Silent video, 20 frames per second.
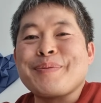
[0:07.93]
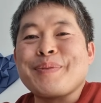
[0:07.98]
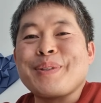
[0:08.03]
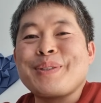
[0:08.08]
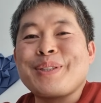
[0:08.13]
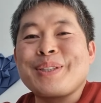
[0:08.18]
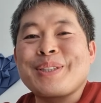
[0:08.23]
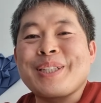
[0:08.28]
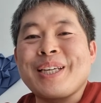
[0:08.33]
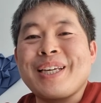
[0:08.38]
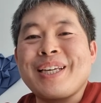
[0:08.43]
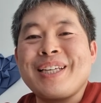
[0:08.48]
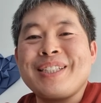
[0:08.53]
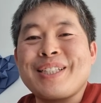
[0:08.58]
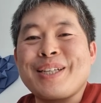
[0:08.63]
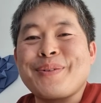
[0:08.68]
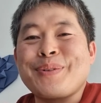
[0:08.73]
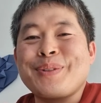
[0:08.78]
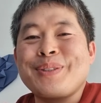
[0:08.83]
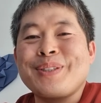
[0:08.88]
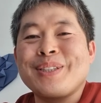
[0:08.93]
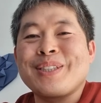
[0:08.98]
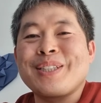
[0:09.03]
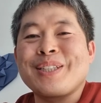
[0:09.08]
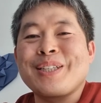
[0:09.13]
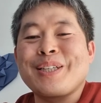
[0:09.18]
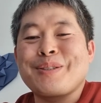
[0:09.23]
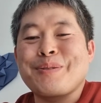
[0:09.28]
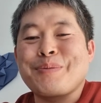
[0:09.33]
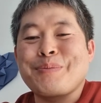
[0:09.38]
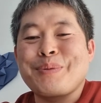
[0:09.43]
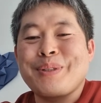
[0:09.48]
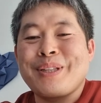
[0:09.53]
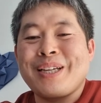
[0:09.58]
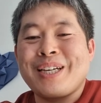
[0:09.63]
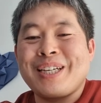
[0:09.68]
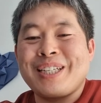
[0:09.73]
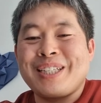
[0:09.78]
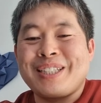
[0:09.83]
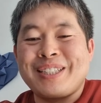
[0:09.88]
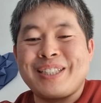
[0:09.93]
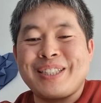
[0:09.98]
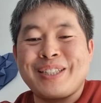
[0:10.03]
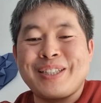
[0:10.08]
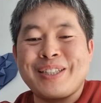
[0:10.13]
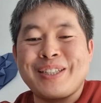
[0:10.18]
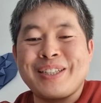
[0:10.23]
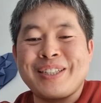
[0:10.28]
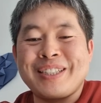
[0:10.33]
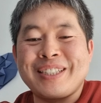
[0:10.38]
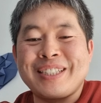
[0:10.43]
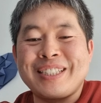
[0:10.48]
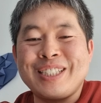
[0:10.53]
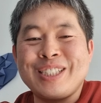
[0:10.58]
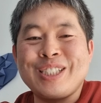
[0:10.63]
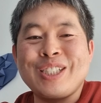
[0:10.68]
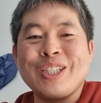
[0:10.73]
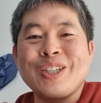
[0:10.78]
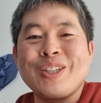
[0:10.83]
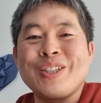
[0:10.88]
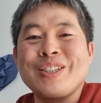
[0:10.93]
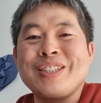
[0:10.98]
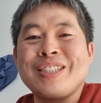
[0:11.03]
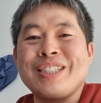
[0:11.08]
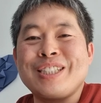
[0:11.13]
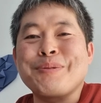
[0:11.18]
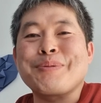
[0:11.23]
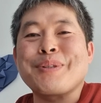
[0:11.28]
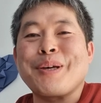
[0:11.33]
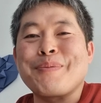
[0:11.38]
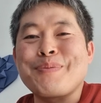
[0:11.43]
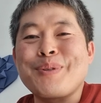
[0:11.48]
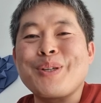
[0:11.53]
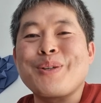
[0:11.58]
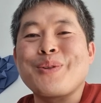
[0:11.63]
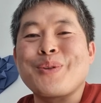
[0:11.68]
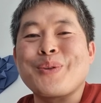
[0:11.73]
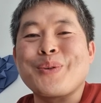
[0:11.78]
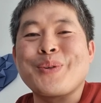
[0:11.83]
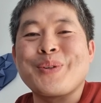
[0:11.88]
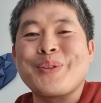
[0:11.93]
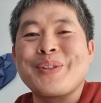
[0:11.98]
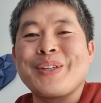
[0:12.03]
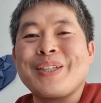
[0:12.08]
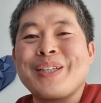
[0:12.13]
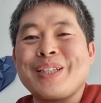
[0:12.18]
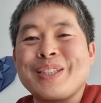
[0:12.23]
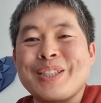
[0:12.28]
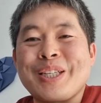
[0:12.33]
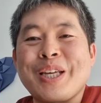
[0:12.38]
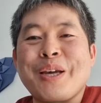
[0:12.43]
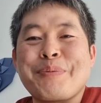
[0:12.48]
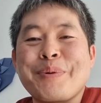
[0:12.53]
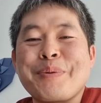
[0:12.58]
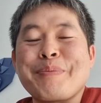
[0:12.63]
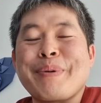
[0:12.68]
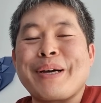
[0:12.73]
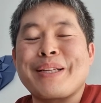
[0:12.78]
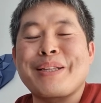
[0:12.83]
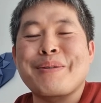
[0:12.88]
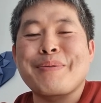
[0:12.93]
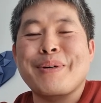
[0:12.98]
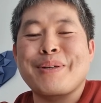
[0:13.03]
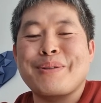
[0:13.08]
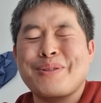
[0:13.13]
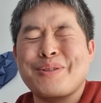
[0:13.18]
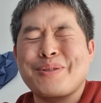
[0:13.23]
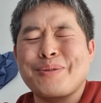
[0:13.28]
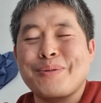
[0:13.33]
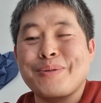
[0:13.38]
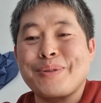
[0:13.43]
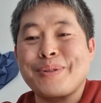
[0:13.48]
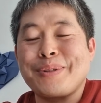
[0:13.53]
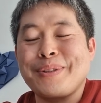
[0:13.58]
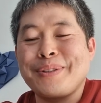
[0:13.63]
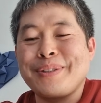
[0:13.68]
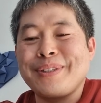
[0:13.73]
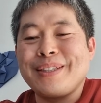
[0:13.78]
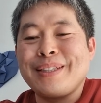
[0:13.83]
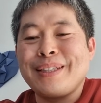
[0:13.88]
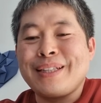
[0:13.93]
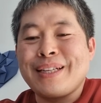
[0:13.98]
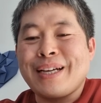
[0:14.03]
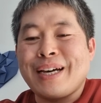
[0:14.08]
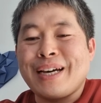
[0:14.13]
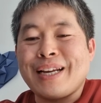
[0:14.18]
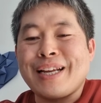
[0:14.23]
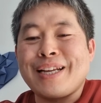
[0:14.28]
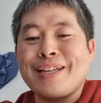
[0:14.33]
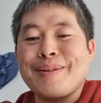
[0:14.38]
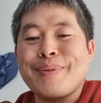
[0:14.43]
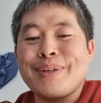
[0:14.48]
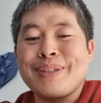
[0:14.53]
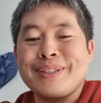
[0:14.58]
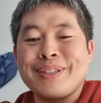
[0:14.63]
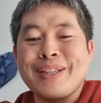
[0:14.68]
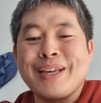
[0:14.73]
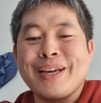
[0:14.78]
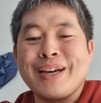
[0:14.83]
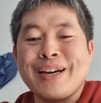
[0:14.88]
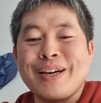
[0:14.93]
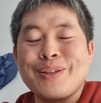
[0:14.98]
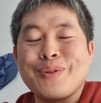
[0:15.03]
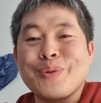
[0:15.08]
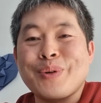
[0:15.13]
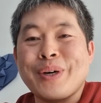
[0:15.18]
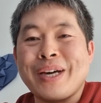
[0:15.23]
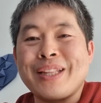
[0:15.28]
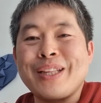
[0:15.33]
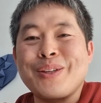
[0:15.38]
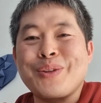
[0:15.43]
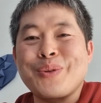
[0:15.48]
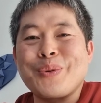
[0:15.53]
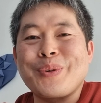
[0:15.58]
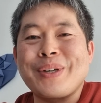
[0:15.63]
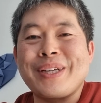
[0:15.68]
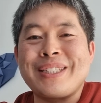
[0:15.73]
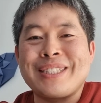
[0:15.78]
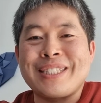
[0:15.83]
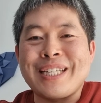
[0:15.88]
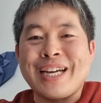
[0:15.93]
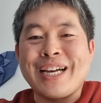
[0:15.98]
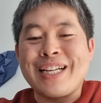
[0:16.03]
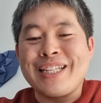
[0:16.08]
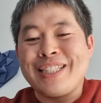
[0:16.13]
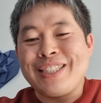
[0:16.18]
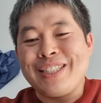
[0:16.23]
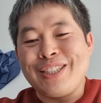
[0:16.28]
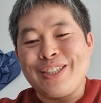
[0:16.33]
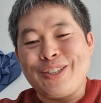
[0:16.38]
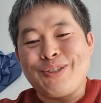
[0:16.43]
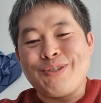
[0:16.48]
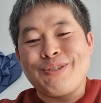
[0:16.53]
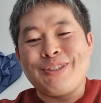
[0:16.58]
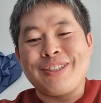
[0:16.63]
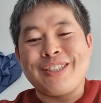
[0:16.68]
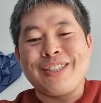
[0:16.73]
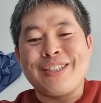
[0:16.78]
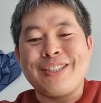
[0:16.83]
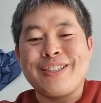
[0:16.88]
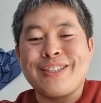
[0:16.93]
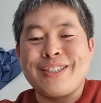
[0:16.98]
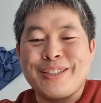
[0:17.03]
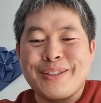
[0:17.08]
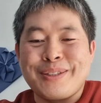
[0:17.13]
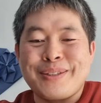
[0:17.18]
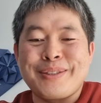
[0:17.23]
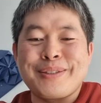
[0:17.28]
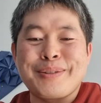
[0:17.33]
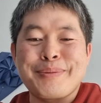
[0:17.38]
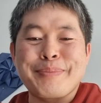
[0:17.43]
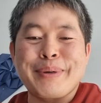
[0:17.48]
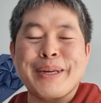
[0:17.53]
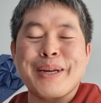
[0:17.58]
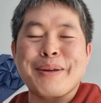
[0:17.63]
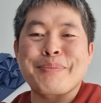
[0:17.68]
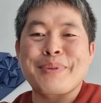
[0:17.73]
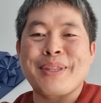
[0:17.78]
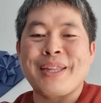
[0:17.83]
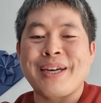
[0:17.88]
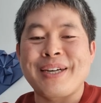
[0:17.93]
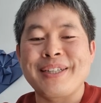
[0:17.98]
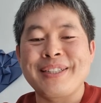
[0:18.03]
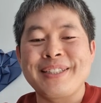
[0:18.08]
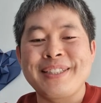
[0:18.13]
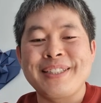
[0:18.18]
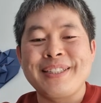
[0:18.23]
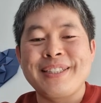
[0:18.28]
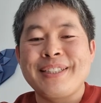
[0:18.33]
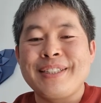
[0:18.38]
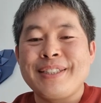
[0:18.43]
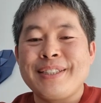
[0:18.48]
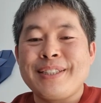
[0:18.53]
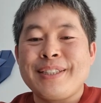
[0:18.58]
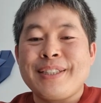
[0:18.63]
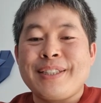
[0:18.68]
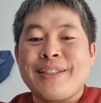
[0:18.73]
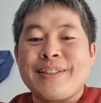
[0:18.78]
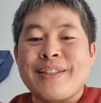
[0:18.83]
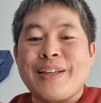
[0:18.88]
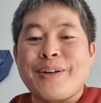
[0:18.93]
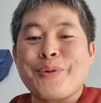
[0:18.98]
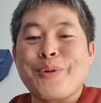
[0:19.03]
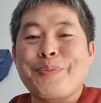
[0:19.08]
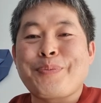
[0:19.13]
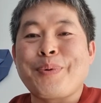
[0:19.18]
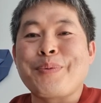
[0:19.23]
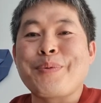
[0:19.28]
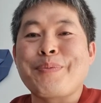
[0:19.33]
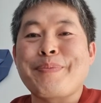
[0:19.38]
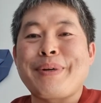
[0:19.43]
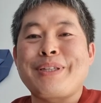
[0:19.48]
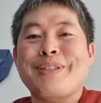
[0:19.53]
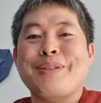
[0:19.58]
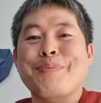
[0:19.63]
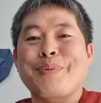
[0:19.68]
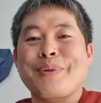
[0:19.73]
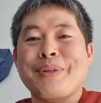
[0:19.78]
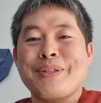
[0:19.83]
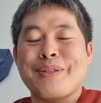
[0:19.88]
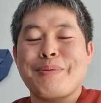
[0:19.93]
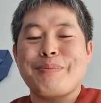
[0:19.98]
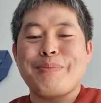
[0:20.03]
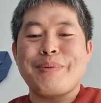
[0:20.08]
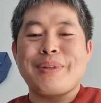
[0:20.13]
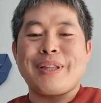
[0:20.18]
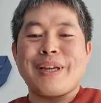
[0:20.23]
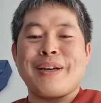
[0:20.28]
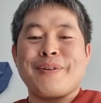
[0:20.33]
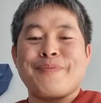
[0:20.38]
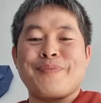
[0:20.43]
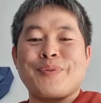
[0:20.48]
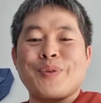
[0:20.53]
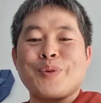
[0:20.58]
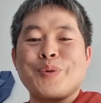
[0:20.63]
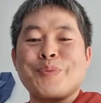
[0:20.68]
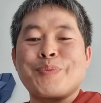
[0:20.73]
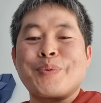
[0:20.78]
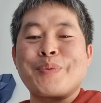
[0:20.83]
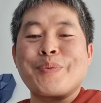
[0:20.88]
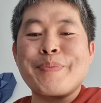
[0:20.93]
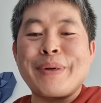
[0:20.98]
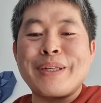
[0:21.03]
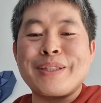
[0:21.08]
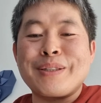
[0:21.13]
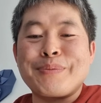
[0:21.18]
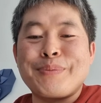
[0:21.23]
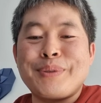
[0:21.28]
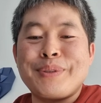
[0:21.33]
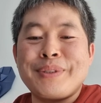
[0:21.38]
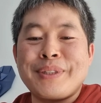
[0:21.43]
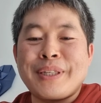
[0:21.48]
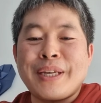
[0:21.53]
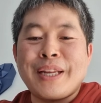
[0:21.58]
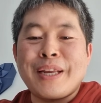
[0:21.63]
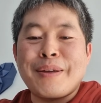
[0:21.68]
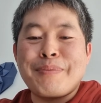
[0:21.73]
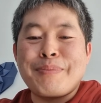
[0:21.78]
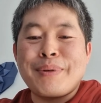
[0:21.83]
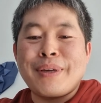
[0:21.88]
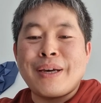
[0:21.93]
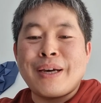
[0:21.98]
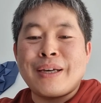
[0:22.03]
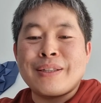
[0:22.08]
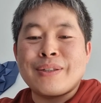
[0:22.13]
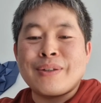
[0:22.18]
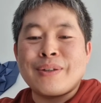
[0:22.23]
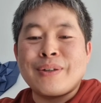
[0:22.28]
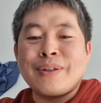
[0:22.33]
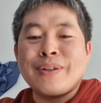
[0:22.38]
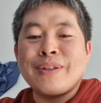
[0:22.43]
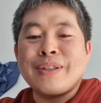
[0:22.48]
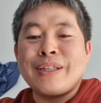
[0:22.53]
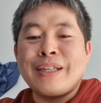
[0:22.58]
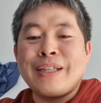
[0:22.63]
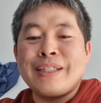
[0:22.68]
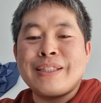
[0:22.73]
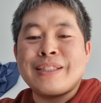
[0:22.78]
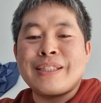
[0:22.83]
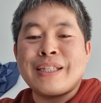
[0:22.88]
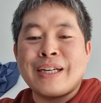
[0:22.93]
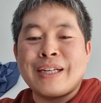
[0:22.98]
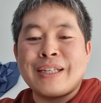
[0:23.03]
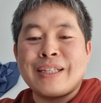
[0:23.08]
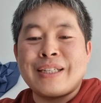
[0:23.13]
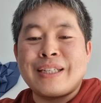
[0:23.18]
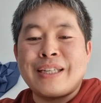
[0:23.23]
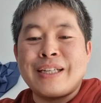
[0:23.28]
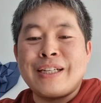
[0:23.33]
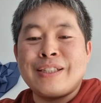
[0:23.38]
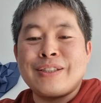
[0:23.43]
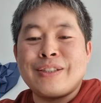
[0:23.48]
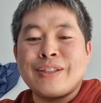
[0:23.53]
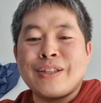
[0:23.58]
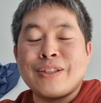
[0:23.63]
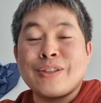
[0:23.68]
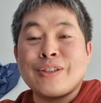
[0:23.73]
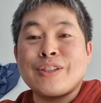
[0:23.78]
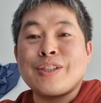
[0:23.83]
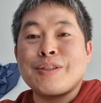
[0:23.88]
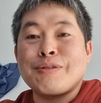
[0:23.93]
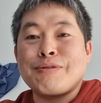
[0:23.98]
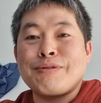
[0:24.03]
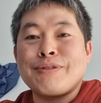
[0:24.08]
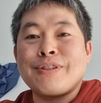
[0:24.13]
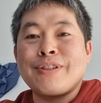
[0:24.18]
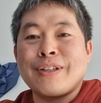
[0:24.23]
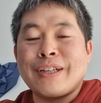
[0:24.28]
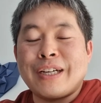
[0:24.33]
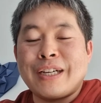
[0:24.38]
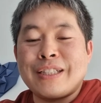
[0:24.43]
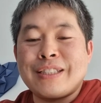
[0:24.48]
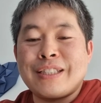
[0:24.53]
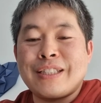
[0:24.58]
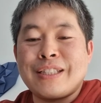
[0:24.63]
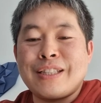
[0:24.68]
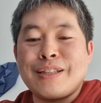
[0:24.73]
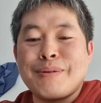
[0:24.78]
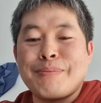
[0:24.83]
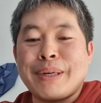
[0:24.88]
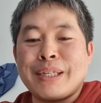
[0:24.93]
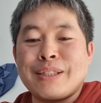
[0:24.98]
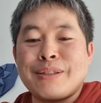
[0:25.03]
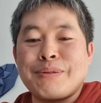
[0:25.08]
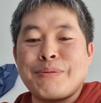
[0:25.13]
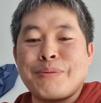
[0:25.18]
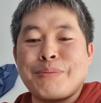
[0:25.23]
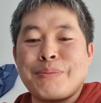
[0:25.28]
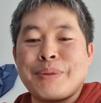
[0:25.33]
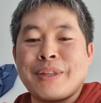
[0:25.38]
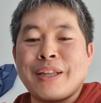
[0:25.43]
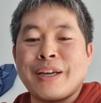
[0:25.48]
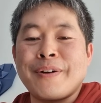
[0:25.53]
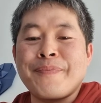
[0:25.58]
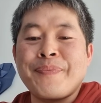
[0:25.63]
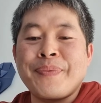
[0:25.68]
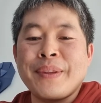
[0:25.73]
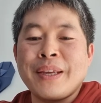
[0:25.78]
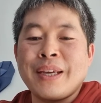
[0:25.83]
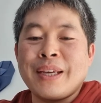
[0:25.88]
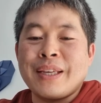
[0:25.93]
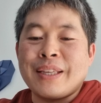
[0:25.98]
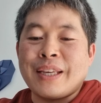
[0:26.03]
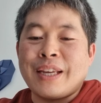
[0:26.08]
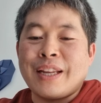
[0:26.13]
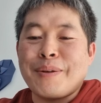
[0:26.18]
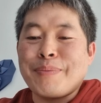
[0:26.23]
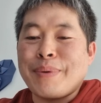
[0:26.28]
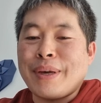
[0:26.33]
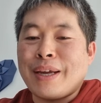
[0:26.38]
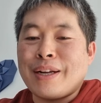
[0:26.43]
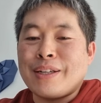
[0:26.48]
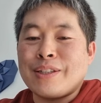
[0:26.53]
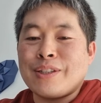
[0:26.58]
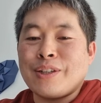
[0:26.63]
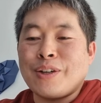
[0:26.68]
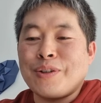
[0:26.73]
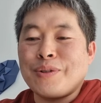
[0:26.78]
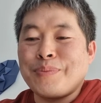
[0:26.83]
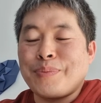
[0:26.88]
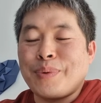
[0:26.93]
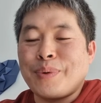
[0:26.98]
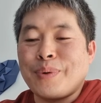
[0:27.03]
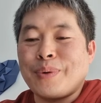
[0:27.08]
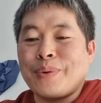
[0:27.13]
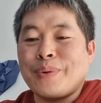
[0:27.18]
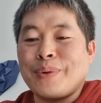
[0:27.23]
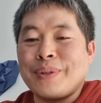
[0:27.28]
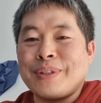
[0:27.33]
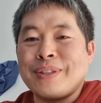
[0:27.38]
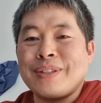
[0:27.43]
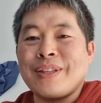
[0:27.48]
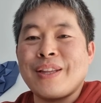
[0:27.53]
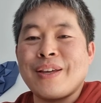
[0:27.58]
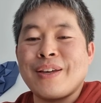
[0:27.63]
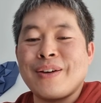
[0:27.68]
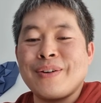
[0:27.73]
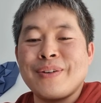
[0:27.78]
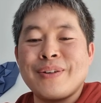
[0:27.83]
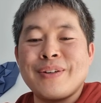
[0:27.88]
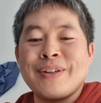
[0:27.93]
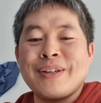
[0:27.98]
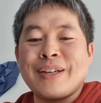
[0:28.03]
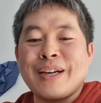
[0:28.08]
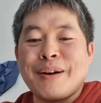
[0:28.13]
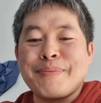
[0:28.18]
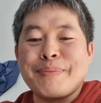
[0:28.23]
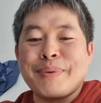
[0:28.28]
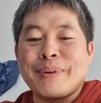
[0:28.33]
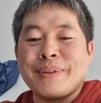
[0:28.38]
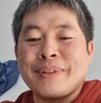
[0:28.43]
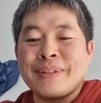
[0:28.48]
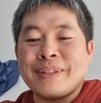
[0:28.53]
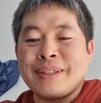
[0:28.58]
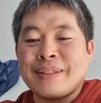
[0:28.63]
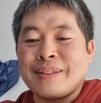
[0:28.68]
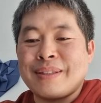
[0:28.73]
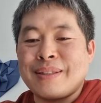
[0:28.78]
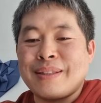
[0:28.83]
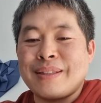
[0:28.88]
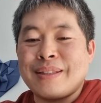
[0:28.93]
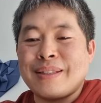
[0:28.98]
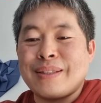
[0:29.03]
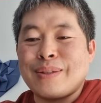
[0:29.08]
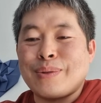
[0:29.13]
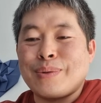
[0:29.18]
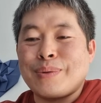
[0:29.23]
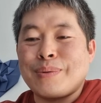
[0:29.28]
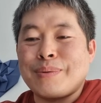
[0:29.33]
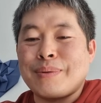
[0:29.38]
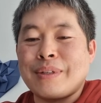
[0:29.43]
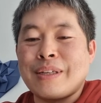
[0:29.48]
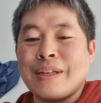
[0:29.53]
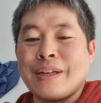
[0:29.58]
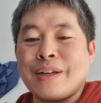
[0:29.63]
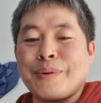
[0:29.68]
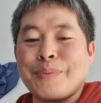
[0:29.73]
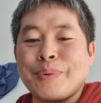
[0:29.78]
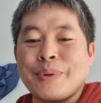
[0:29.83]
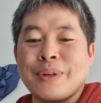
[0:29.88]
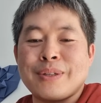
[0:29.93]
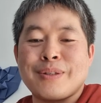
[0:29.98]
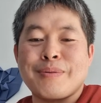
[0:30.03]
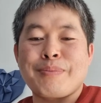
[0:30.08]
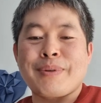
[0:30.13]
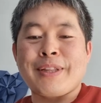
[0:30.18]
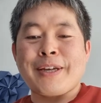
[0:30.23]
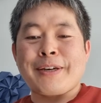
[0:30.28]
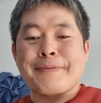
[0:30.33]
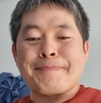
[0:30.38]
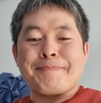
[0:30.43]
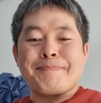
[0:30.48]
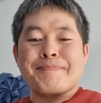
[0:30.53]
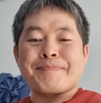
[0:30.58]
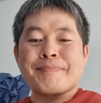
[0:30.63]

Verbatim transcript: 먼저 새해 인사 먼저 드리겠습니다. 어, 아, 2023년도 새해 복 많이 받으시고요. 하나님의 은혜가 또 한 해 동안 잘 이어질 수 있기를 바랍니다. 네, 오늘 본문 말씀 보겠습니다. 오늘 본문 말씀은 예레미야서 1장 1절에서 19절까지 있는 말씀입니다. 예레미야를 처음 보고 있는데요. 한번 읽어보겠습니다.